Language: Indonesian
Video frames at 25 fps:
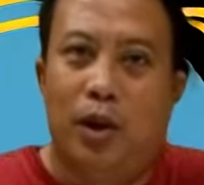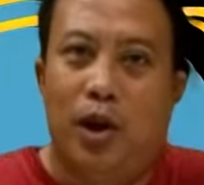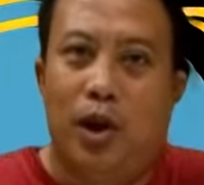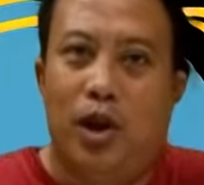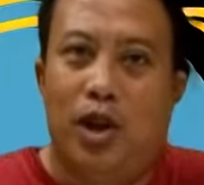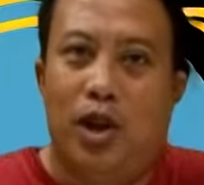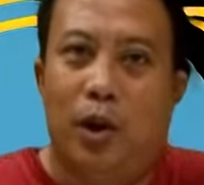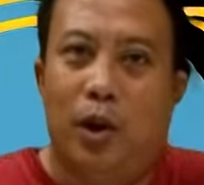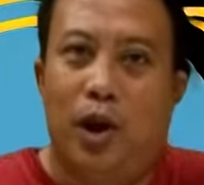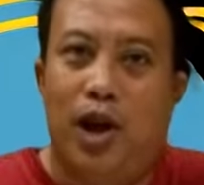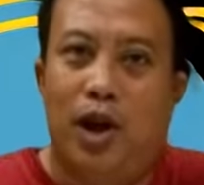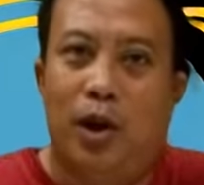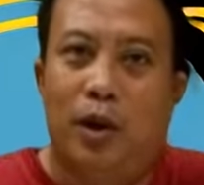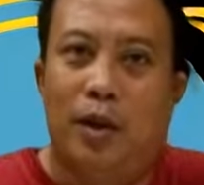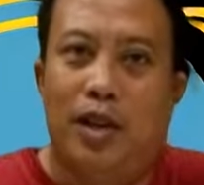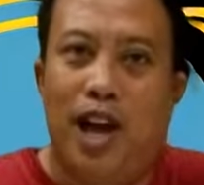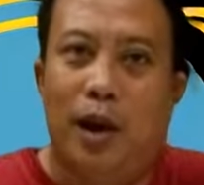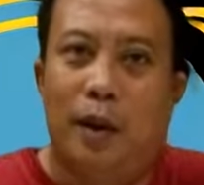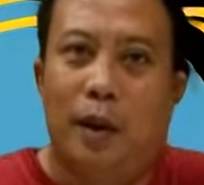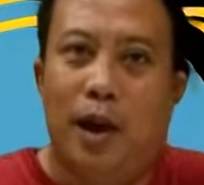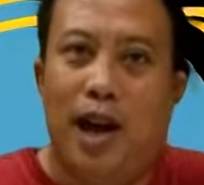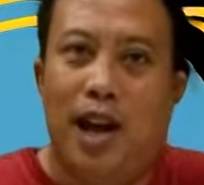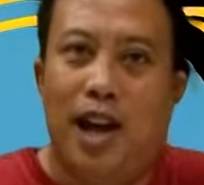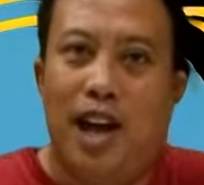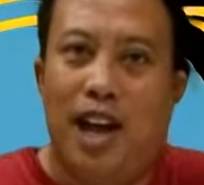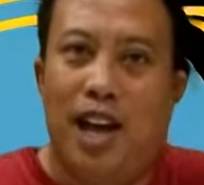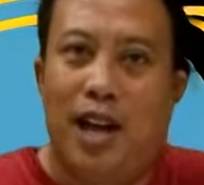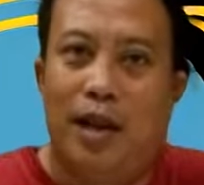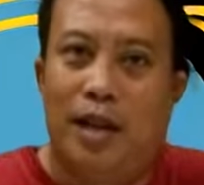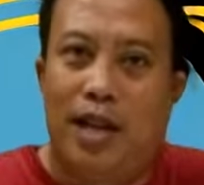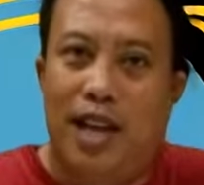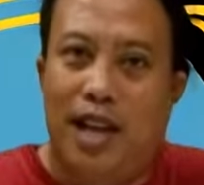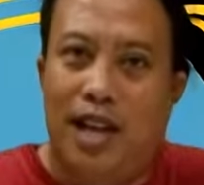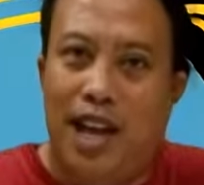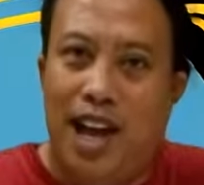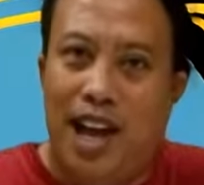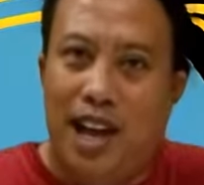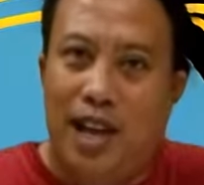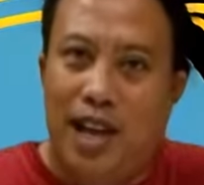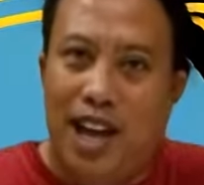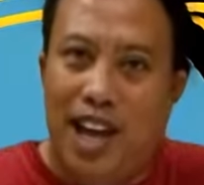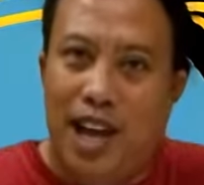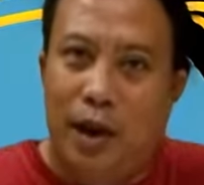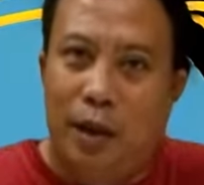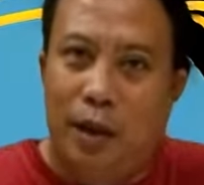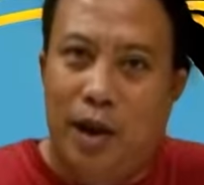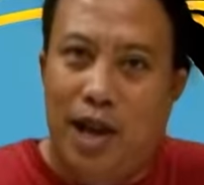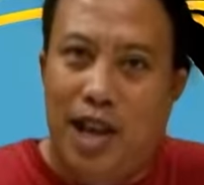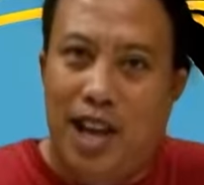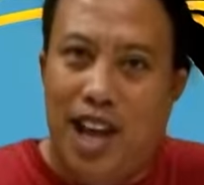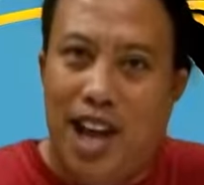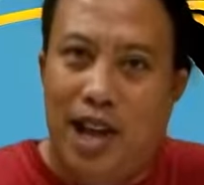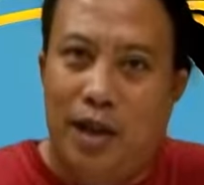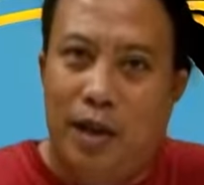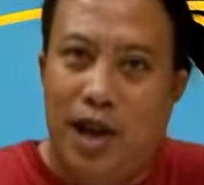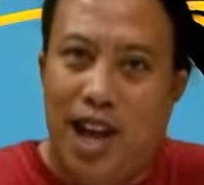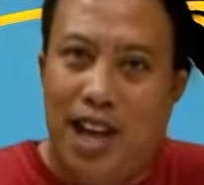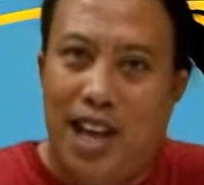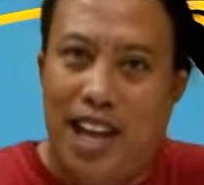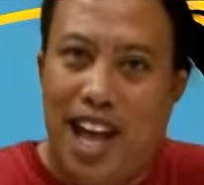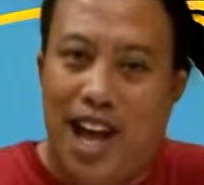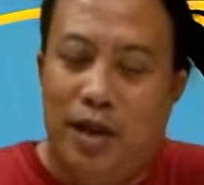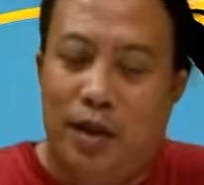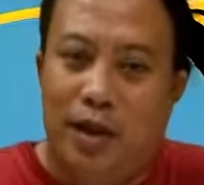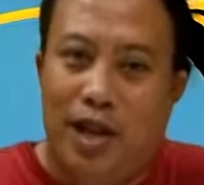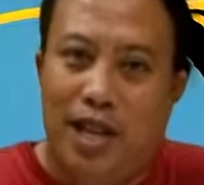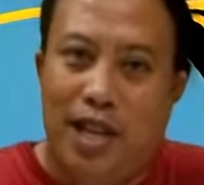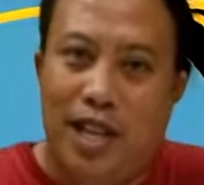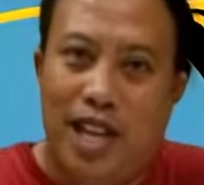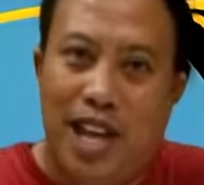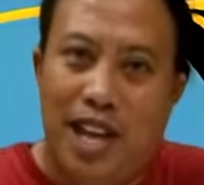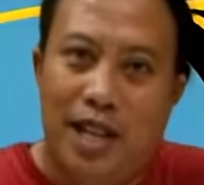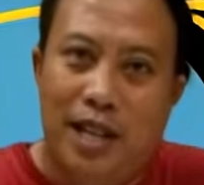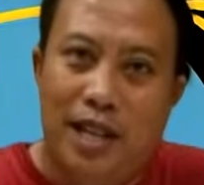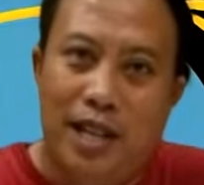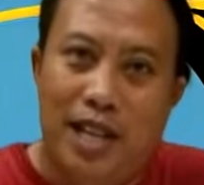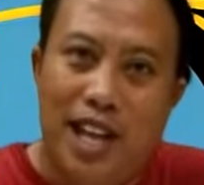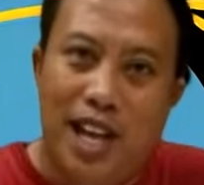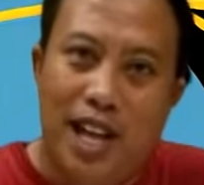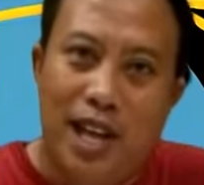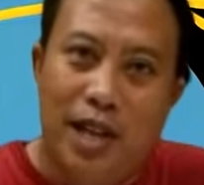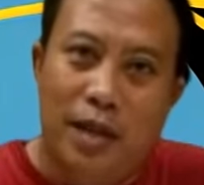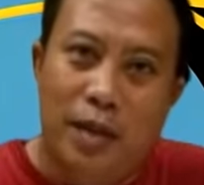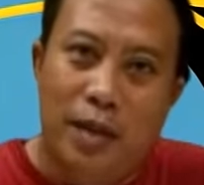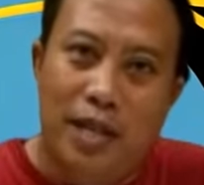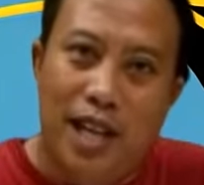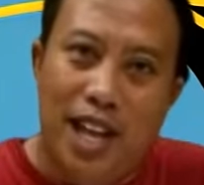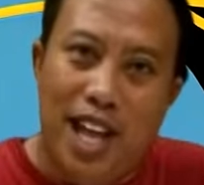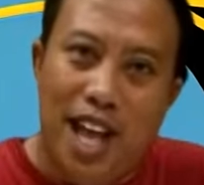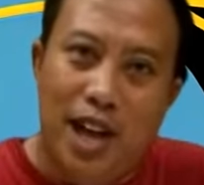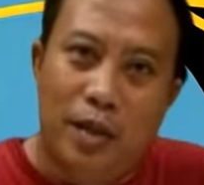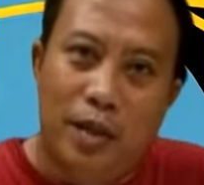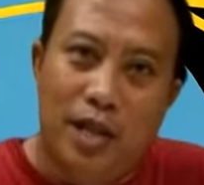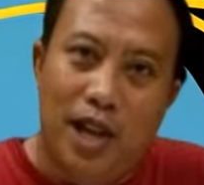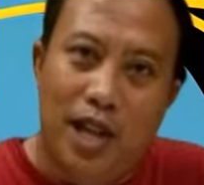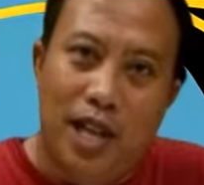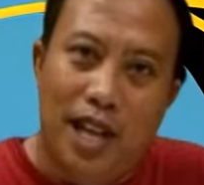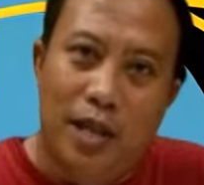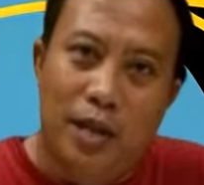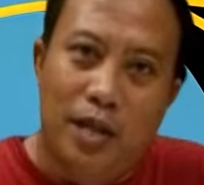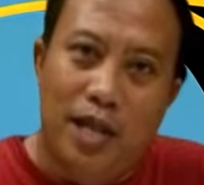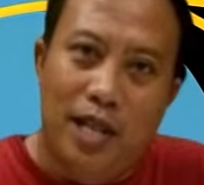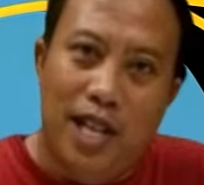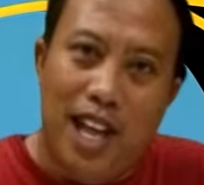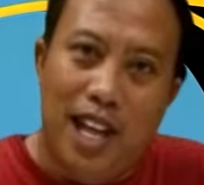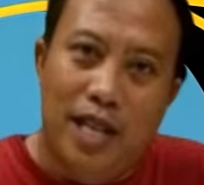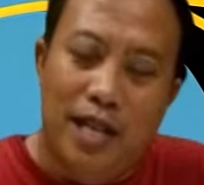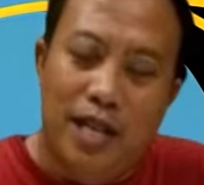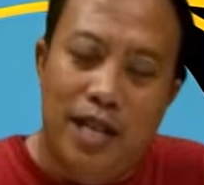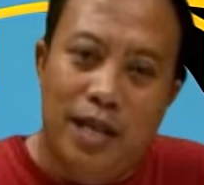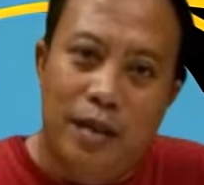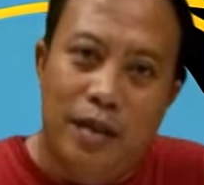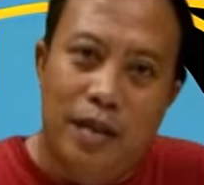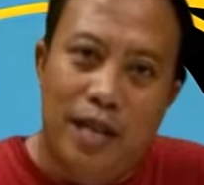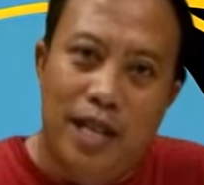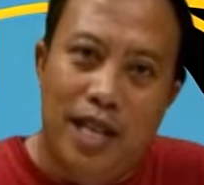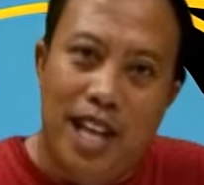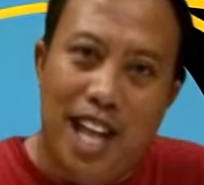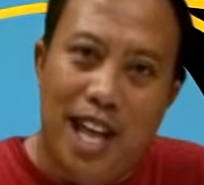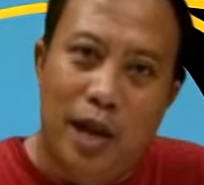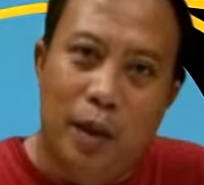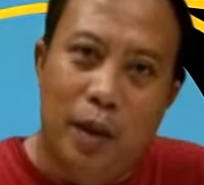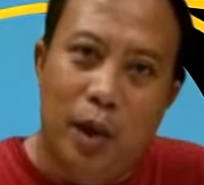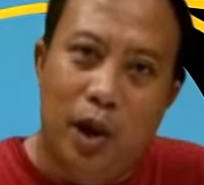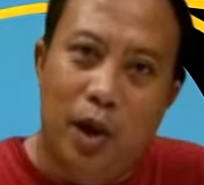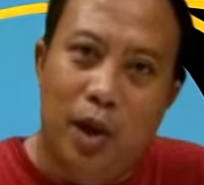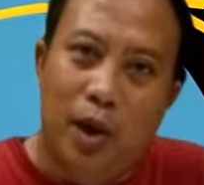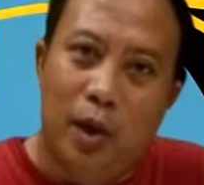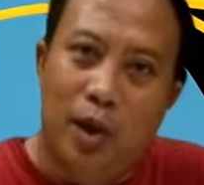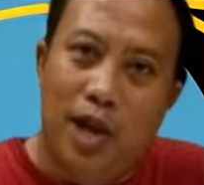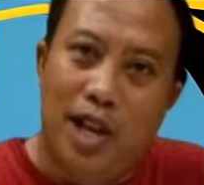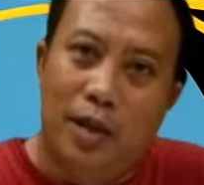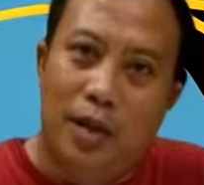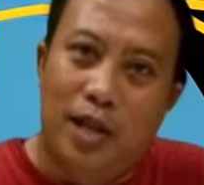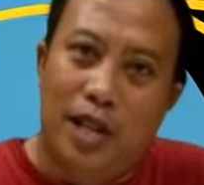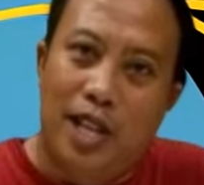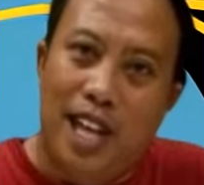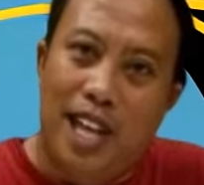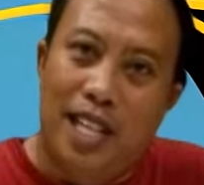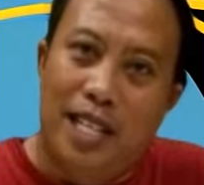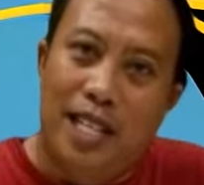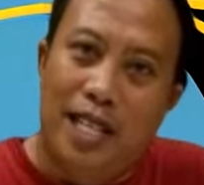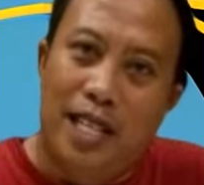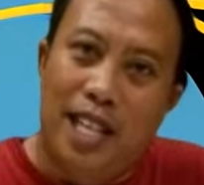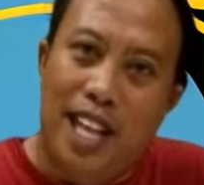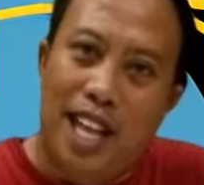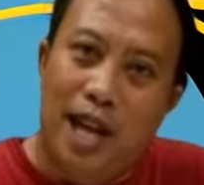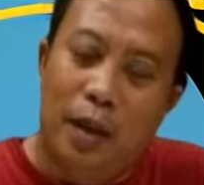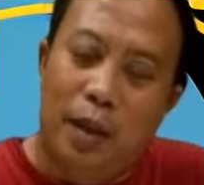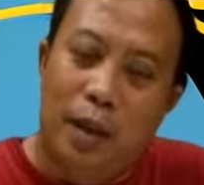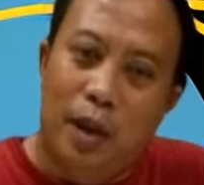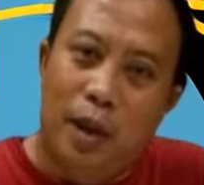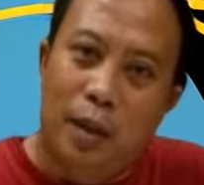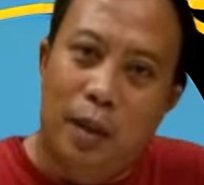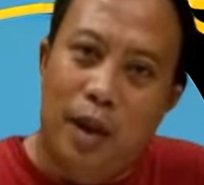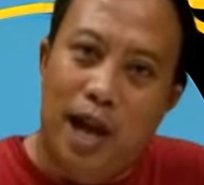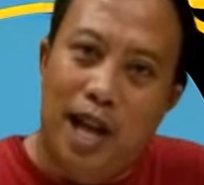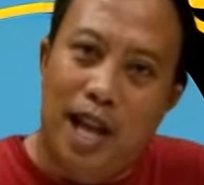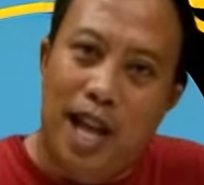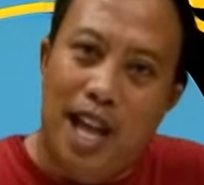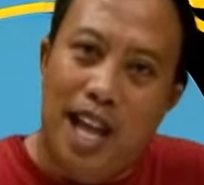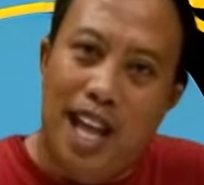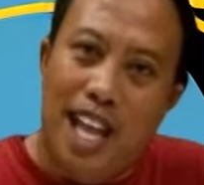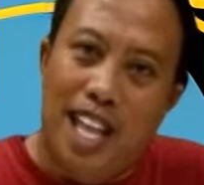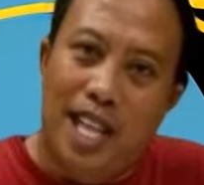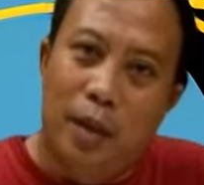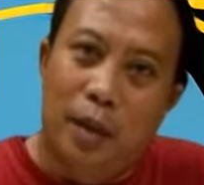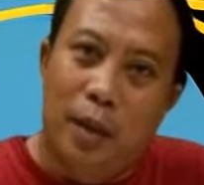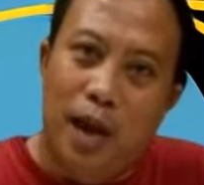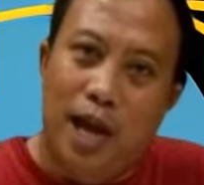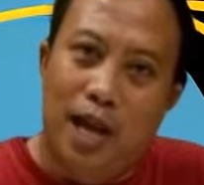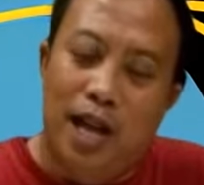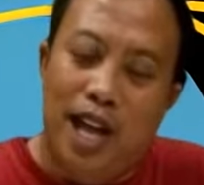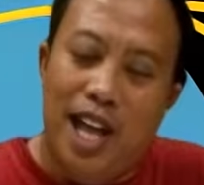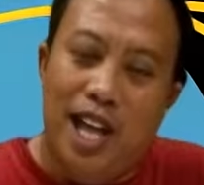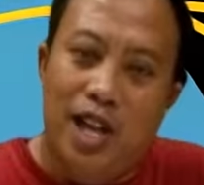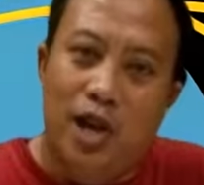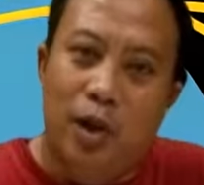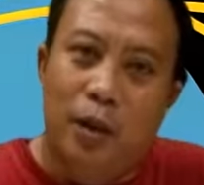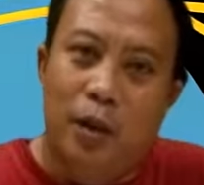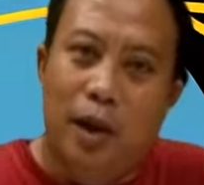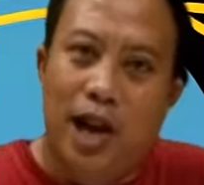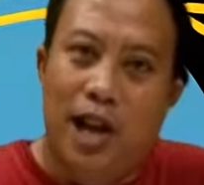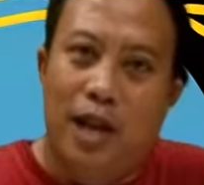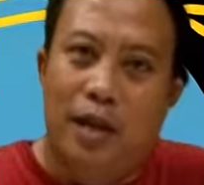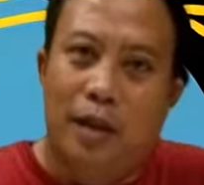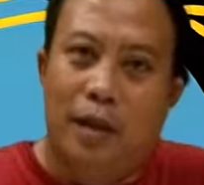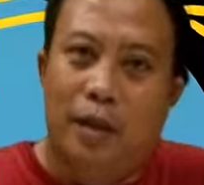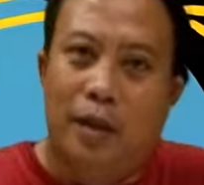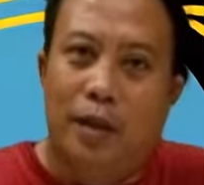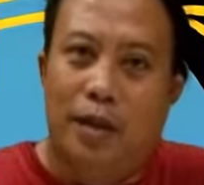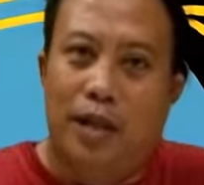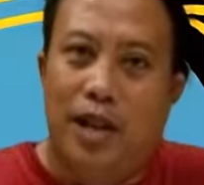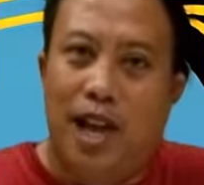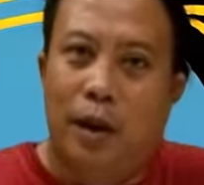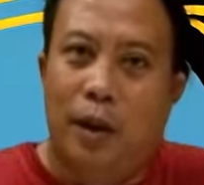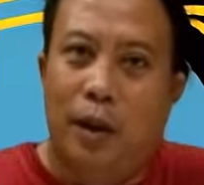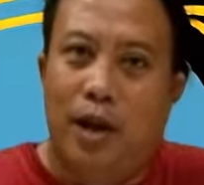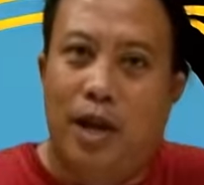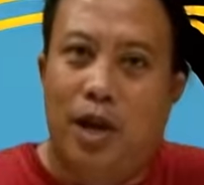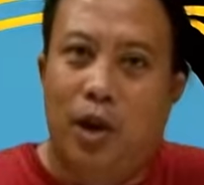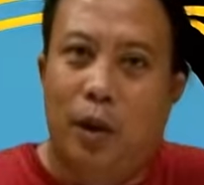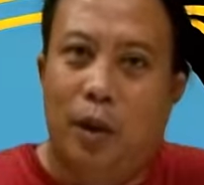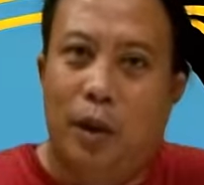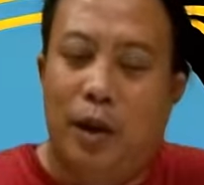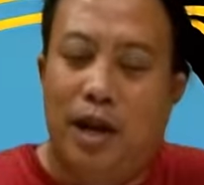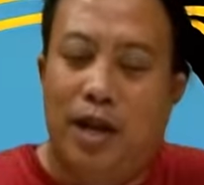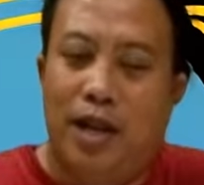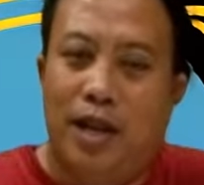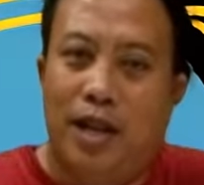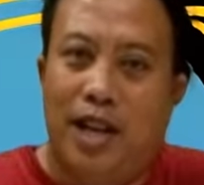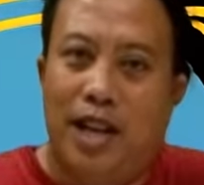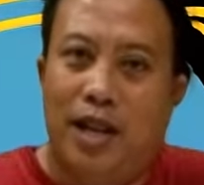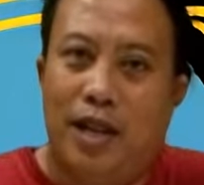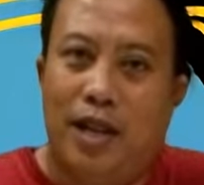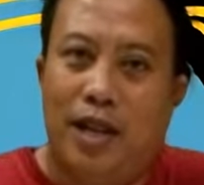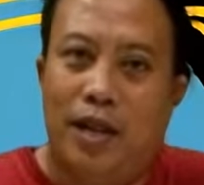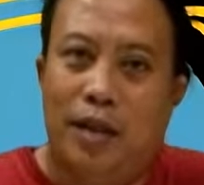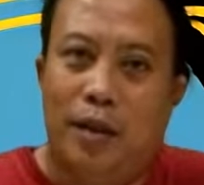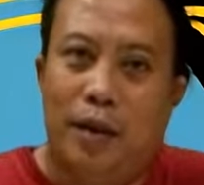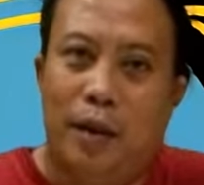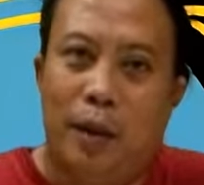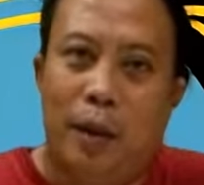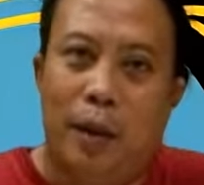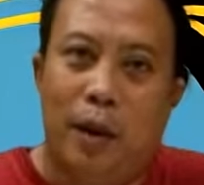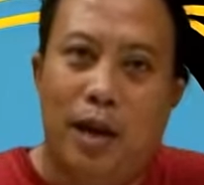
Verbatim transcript: Tujuan utama dari TIK adalah meningkatkan efisiensi, efektivitas, dan produktivitas dalam berbagai aspek kehidupan, termasuk bisnis,